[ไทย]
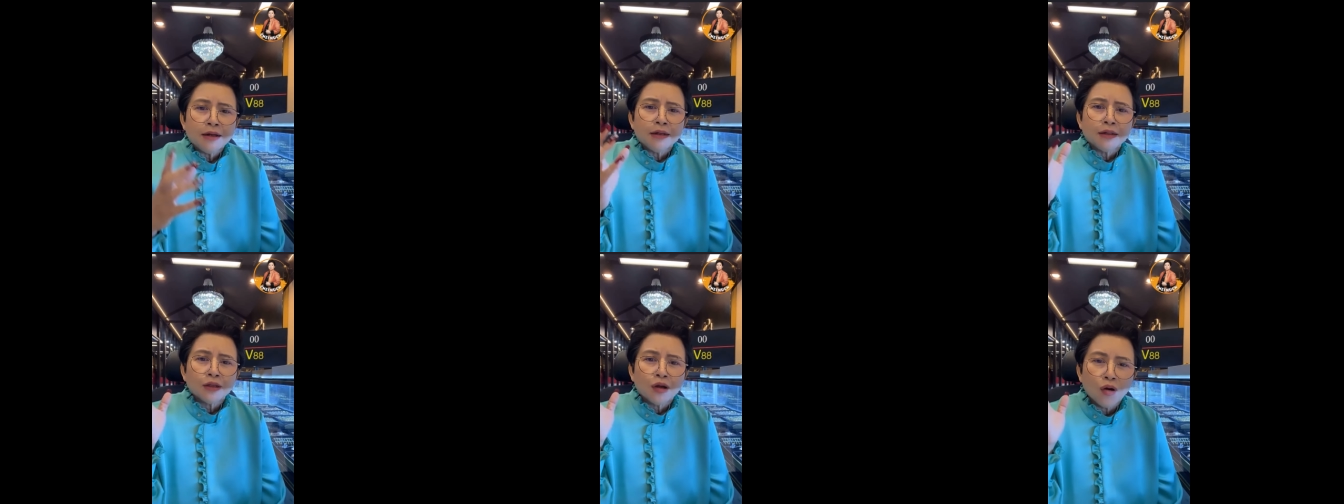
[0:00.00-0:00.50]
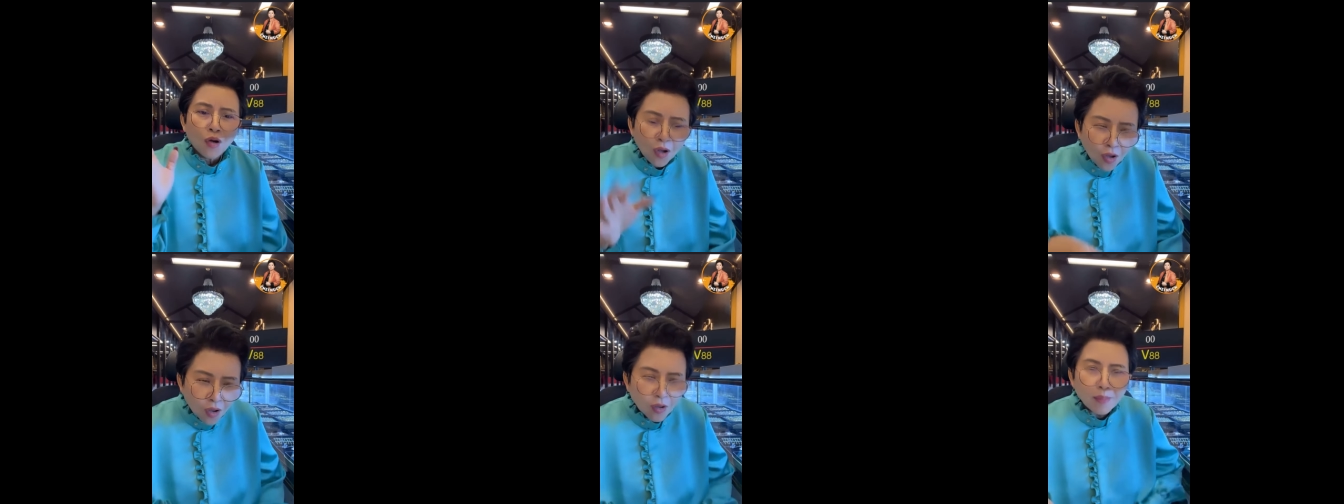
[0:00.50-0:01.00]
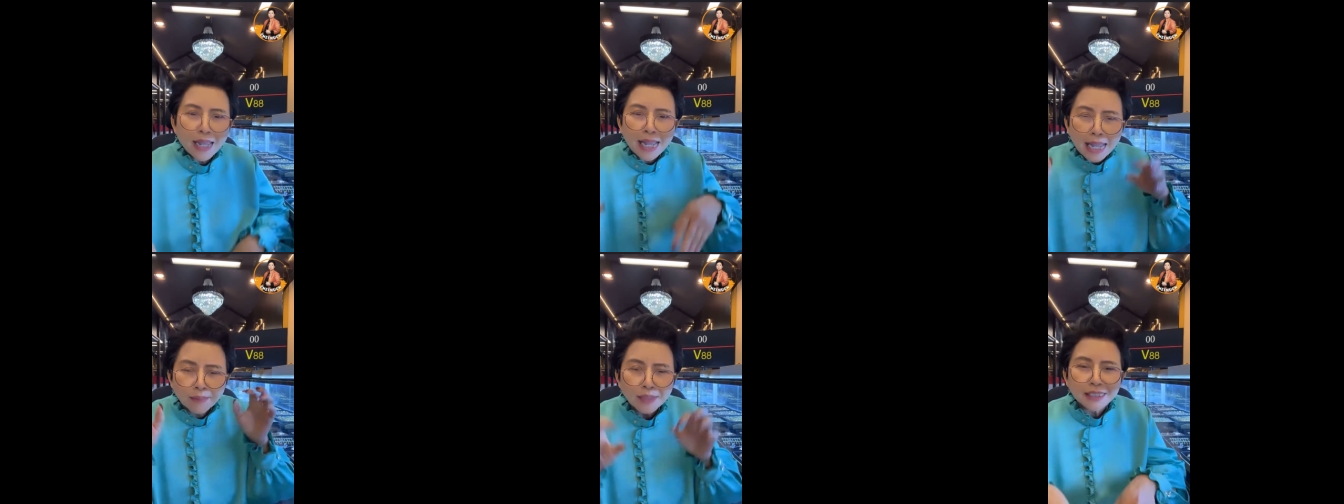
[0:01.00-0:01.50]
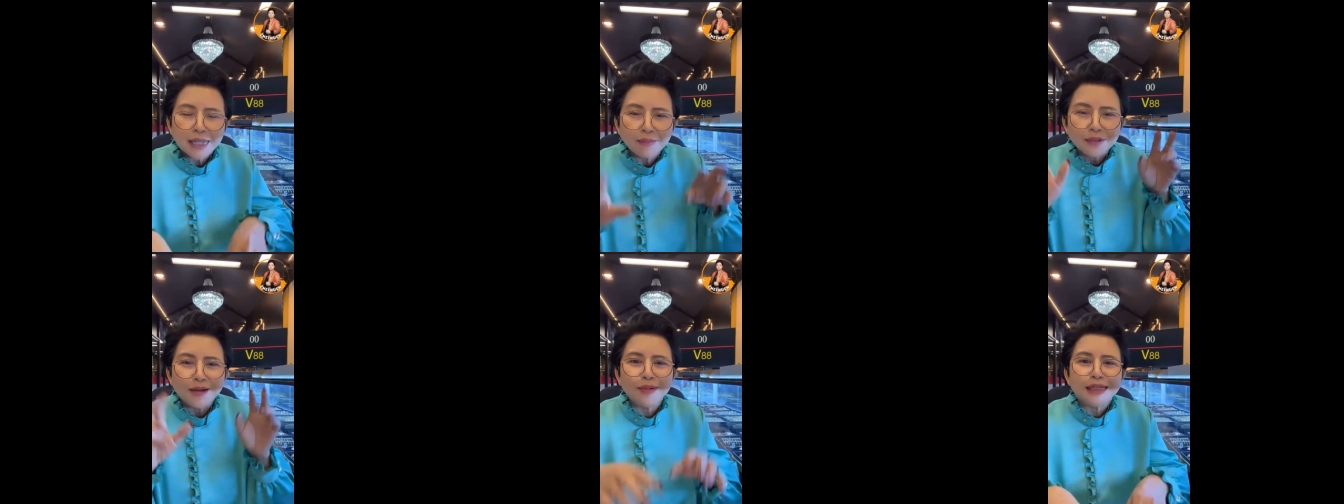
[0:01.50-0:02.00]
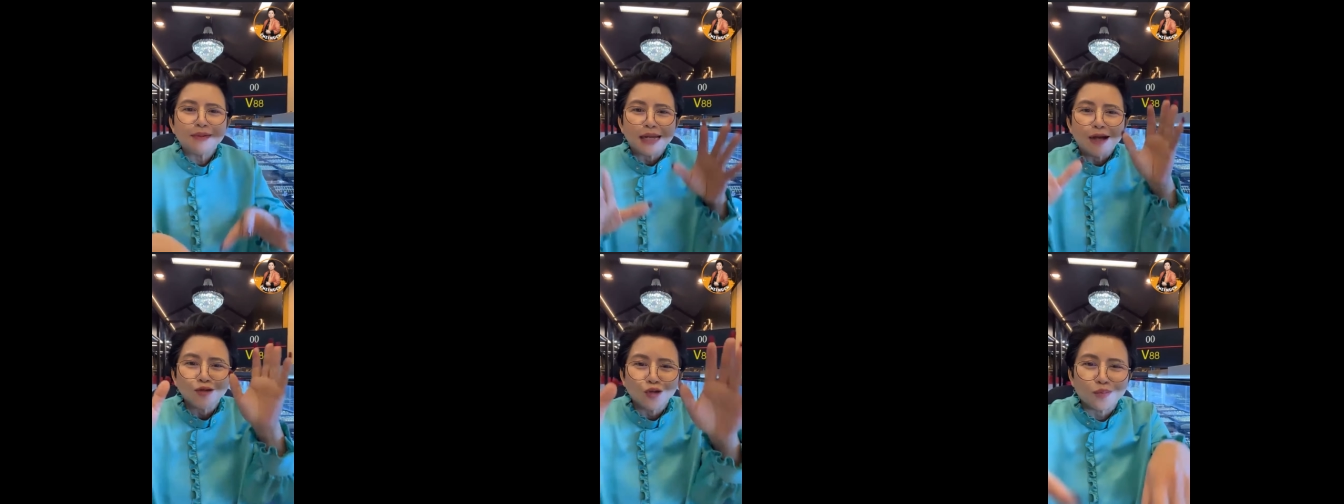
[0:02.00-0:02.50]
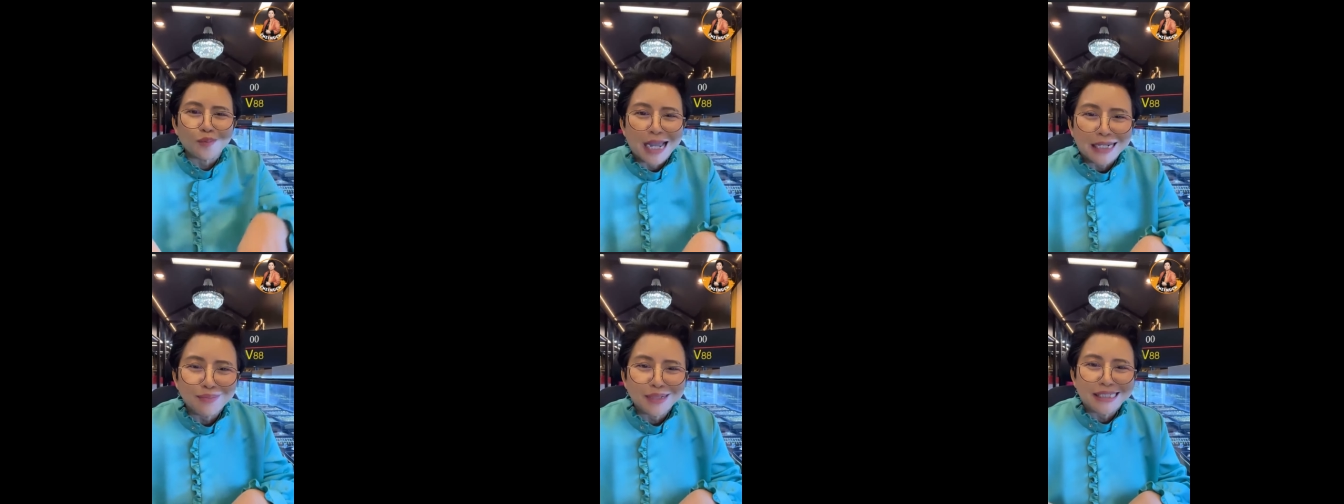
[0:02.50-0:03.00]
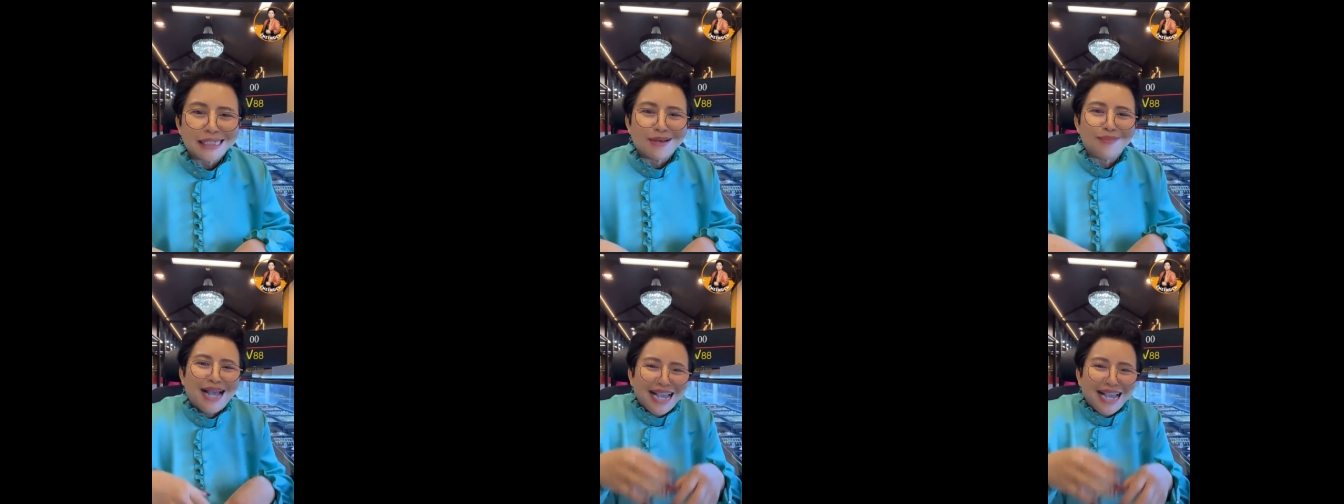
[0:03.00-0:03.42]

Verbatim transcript: โทรมาหาไม่ใช่เดี๋ยวไม่ใช่จะเอาจดหมายที่มันเขียนมา